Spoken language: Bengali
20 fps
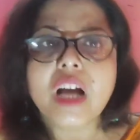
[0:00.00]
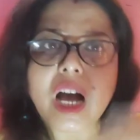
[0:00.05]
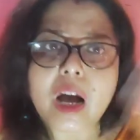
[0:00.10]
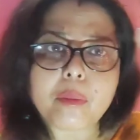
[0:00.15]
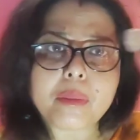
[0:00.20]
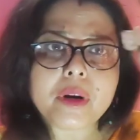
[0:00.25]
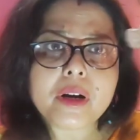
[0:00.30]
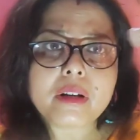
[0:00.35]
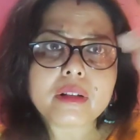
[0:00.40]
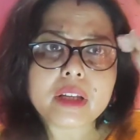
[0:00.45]

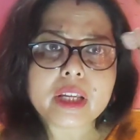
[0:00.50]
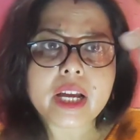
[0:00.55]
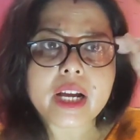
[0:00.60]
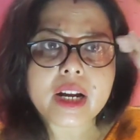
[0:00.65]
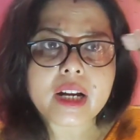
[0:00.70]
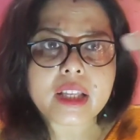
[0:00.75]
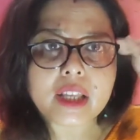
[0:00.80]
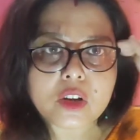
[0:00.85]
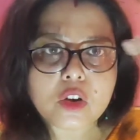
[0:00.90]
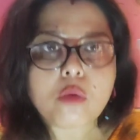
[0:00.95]
আপনার কি
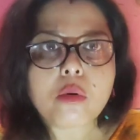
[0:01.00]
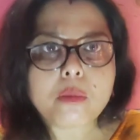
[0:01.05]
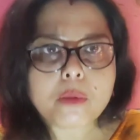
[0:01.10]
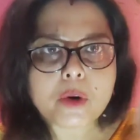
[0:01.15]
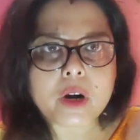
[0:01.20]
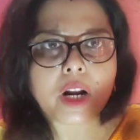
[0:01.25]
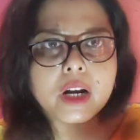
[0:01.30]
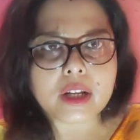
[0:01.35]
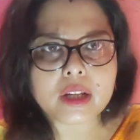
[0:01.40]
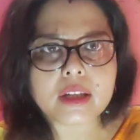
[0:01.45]
এখানে কি গৌর
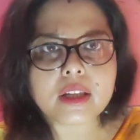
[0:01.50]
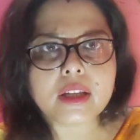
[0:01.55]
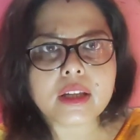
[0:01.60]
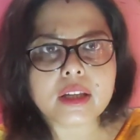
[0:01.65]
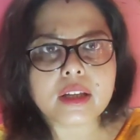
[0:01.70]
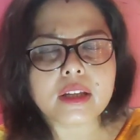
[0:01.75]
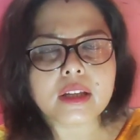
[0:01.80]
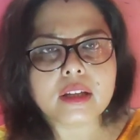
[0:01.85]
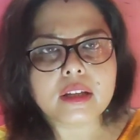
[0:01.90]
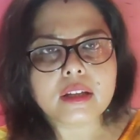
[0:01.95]
পড়া নাকি
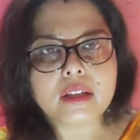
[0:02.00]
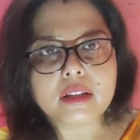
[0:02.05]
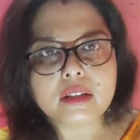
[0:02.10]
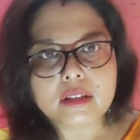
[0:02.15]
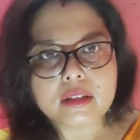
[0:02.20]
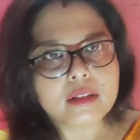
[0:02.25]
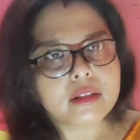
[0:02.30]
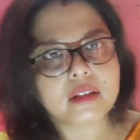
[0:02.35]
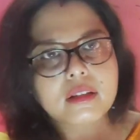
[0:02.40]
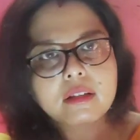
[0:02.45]

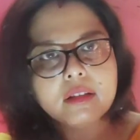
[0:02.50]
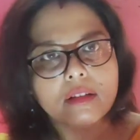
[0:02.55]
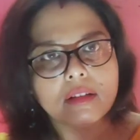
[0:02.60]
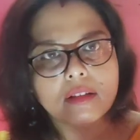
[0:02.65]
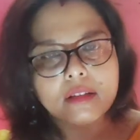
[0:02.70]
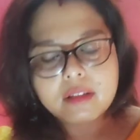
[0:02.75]
হ্যাঁ